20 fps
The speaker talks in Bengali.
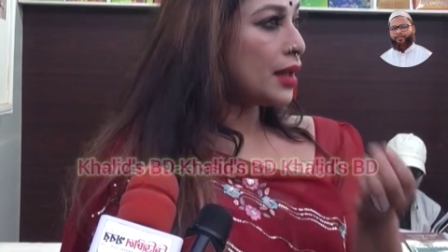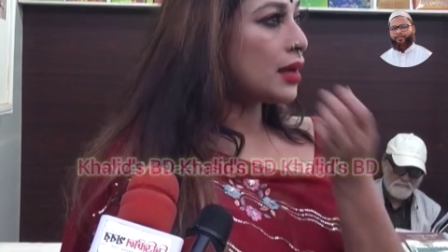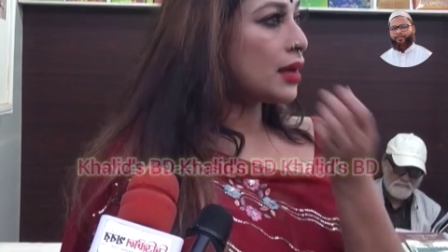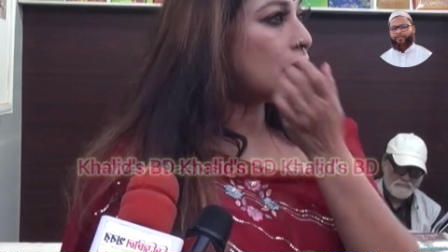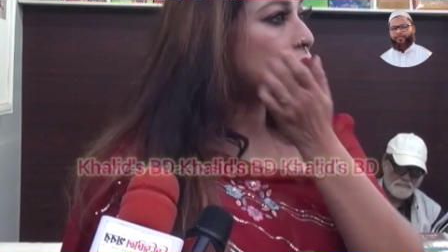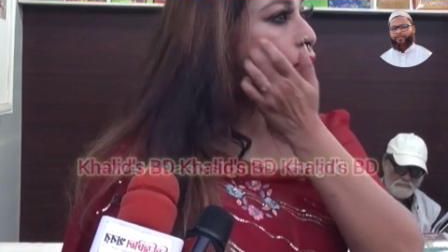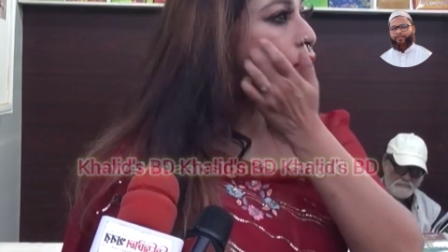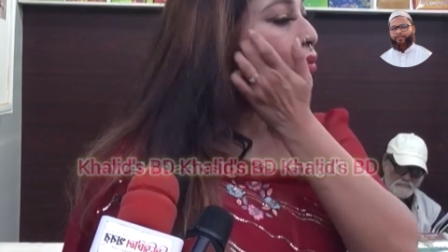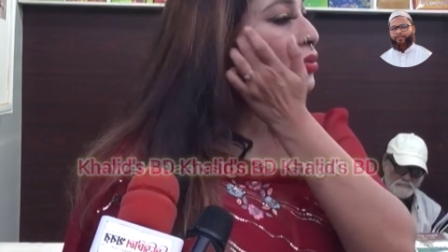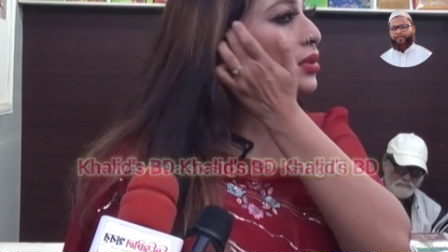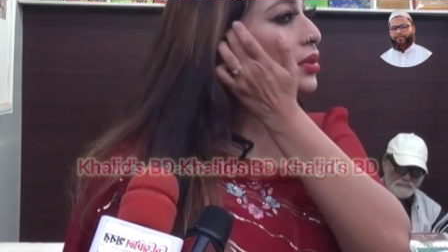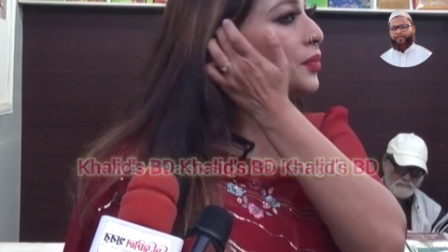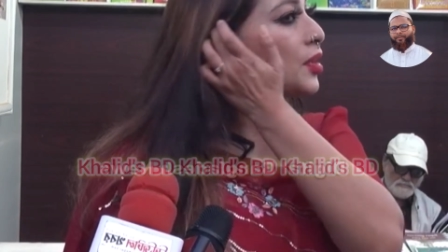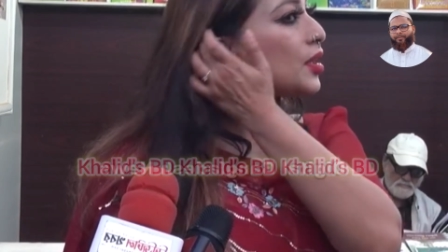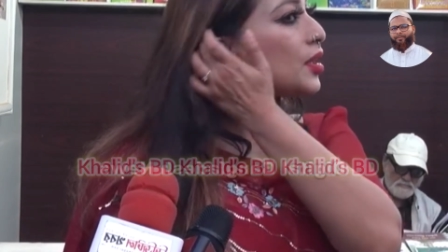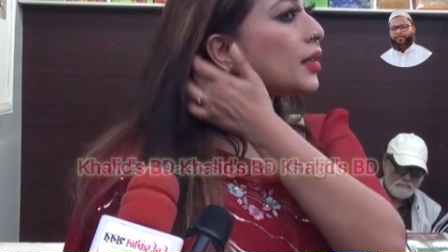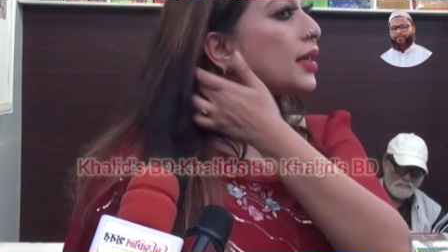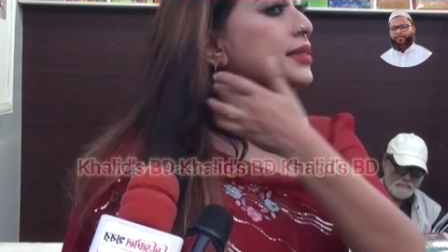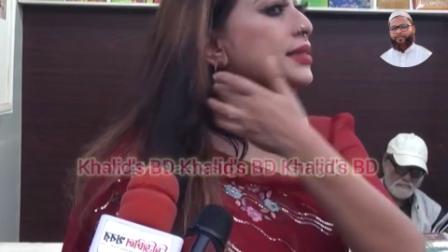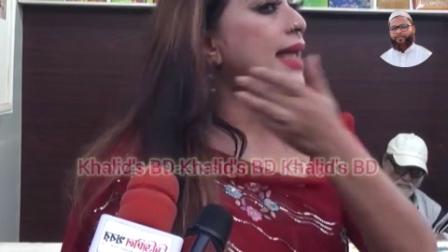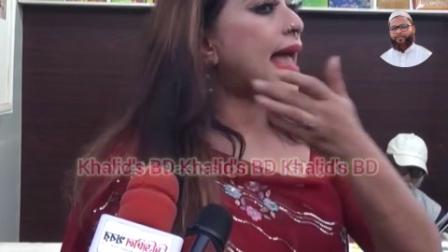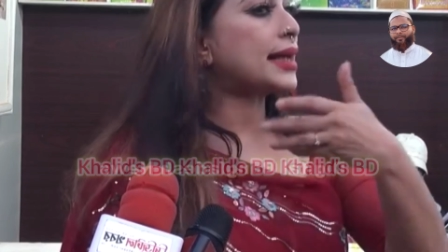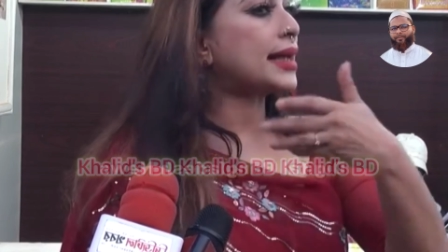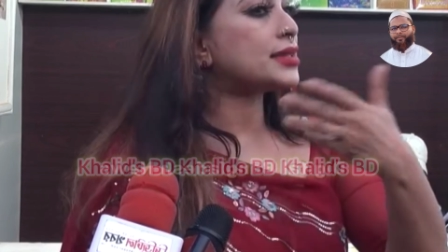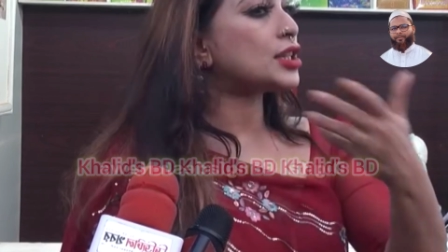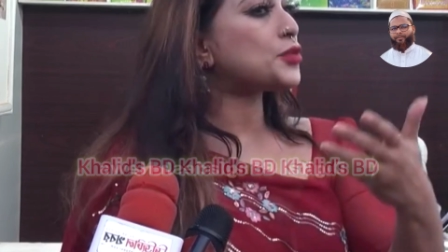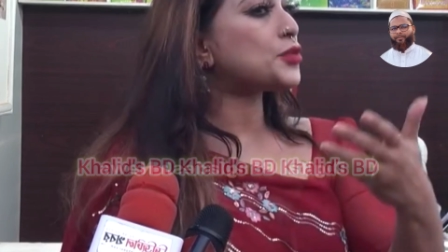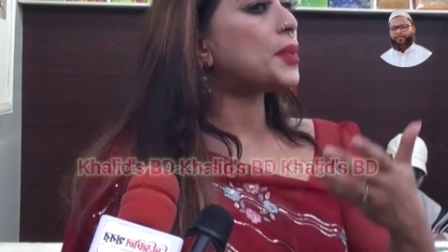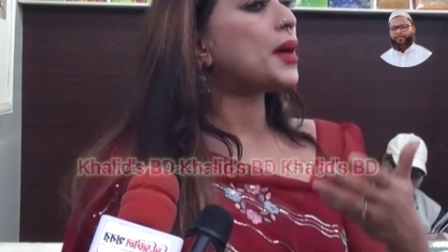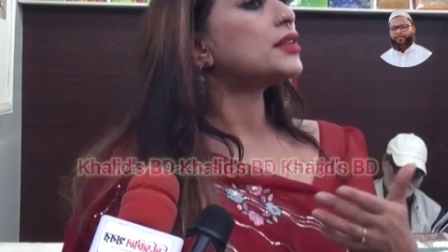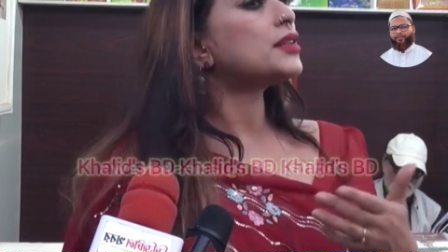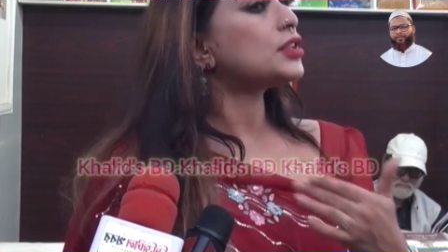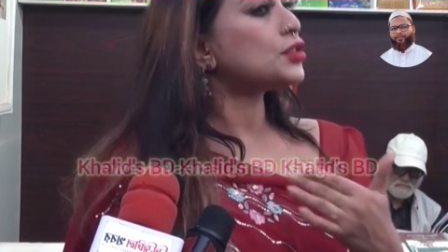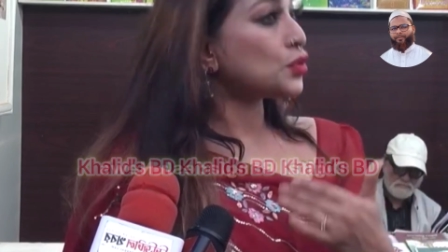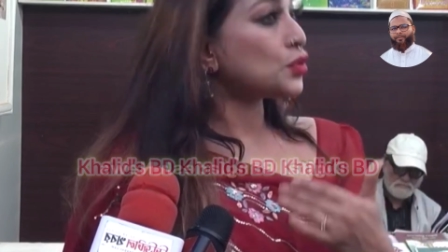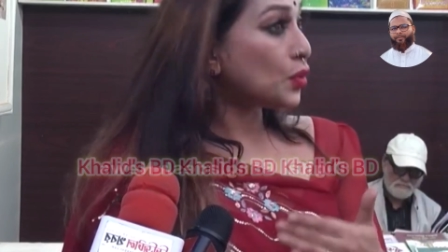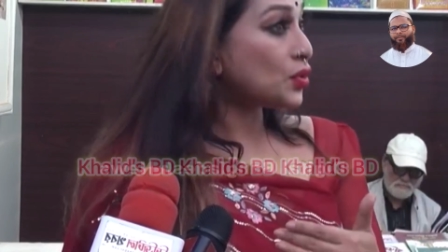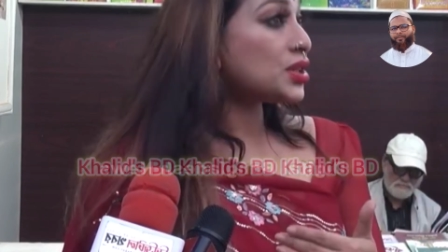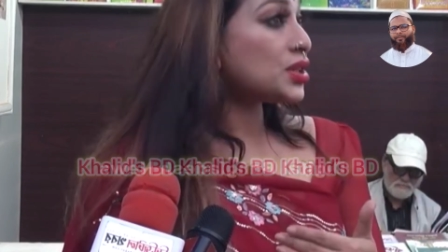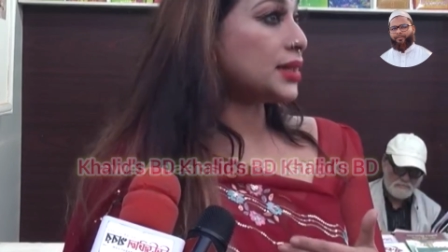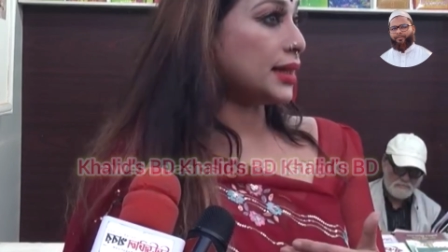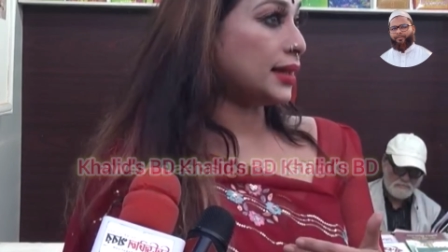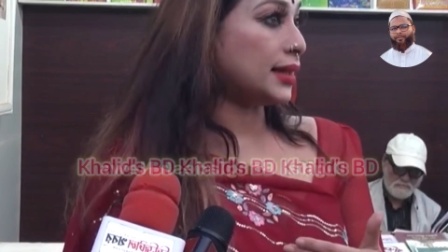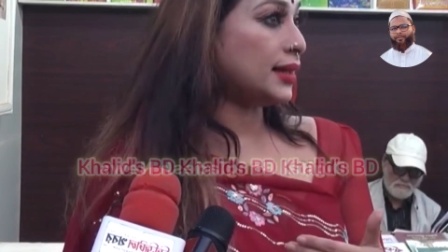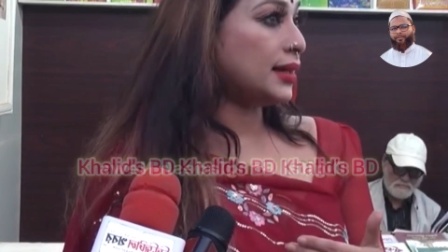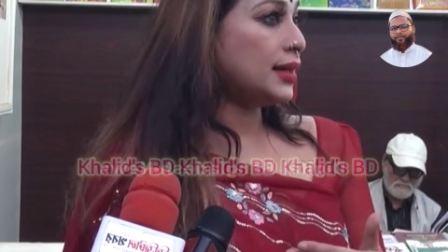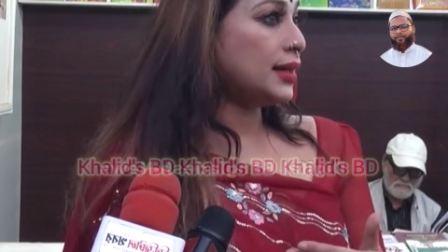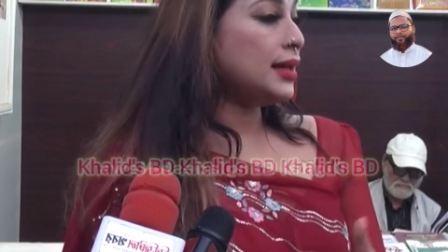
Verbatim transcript: কারণ কর্তৃপক্ষের কাছে অ্যাক্সেস পাওয়াটা একটু কঠিন